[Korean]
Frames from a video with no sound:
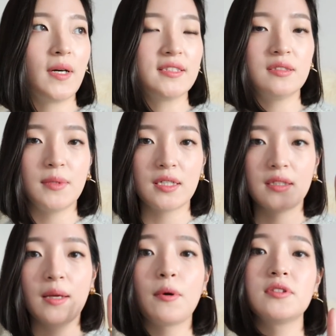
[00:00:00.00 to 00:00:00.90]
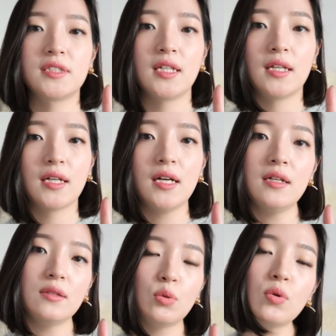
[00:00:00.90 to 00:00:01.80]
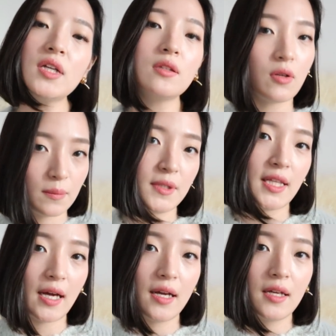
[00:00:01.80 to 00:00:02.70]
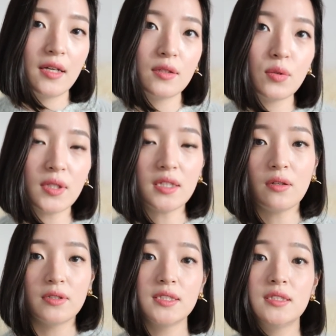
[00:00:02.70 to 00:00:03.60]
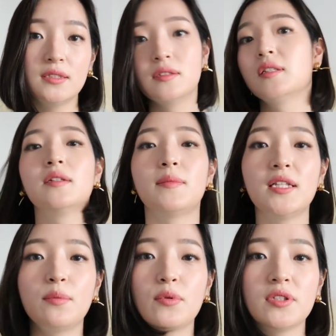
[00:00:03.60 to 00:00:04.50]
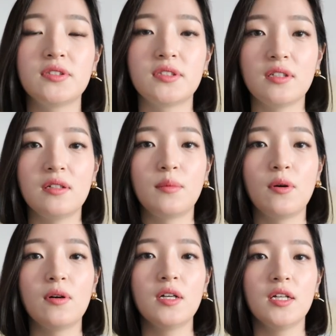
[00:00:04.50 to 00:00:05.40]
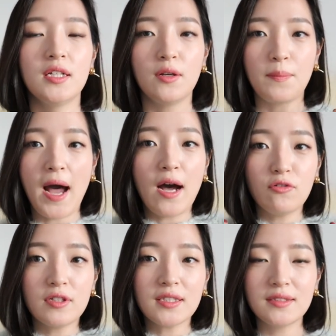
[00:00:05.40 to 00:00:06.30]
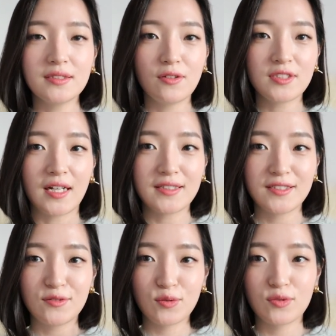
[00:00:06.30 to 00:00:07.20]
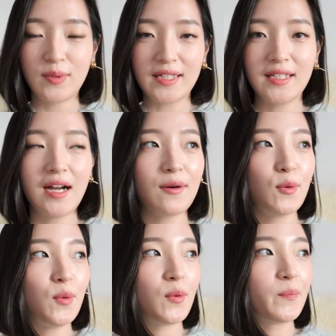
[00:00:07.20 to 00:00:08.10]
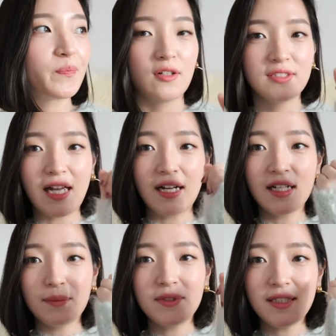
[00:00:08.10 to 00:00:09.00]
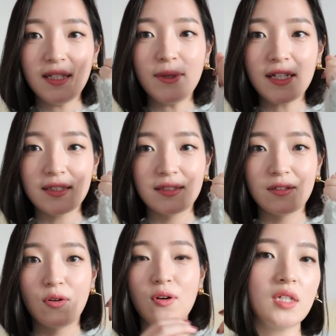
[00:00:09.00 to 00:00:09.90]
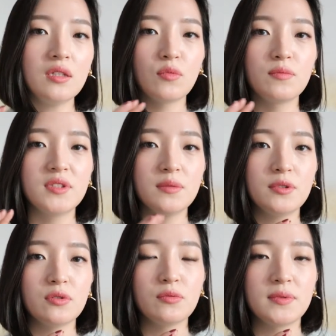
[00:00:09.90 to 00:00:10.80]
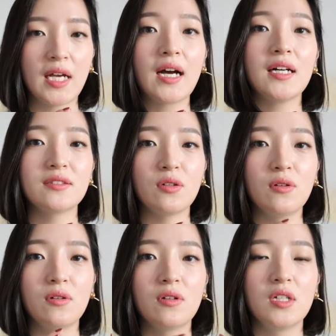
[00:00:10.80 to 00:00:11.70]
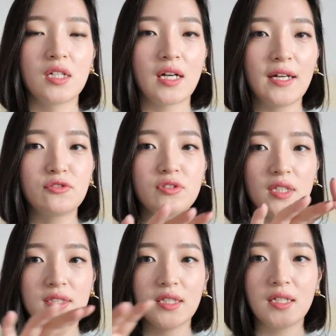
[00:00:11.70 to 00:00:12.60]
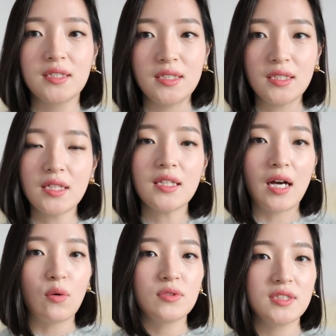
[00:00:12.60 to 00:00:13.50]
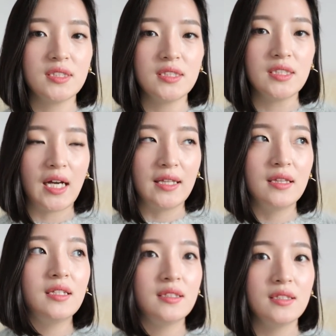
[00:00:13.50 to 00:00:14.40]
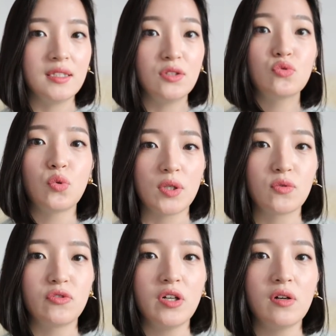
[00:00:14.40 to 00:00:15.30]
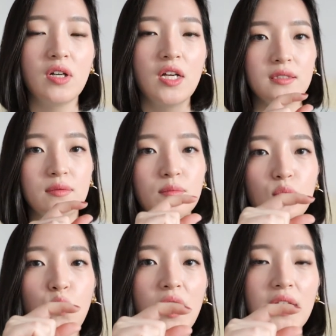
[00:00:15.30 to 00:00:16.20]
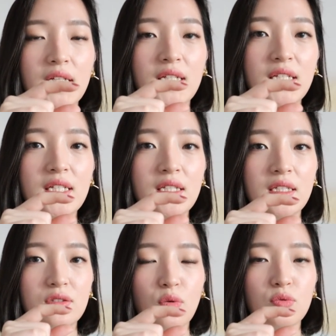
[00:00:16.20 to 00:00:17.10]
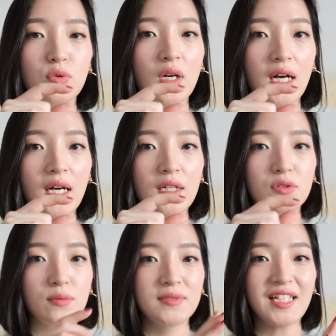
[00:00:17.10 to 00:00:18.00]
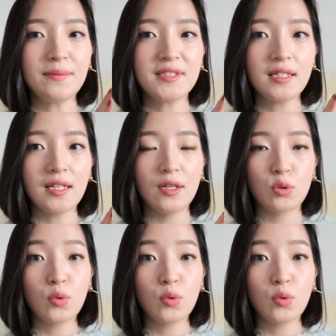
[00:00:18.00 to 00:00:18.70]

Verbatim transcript: 마지막 네 번째가 토끼 털입니다. 토끼 털은 많이 보셨죠? 뭐 이런 방울 같은 거 장식으로도 많이 하고 이런 장갑 트리밍 같은 거. 토끼는 몸집이 좀 작아서 가죽 자체가 크게 나오지 않는 이유도 있고요. 그 모의 길이 정도가 좀 짧잖아요,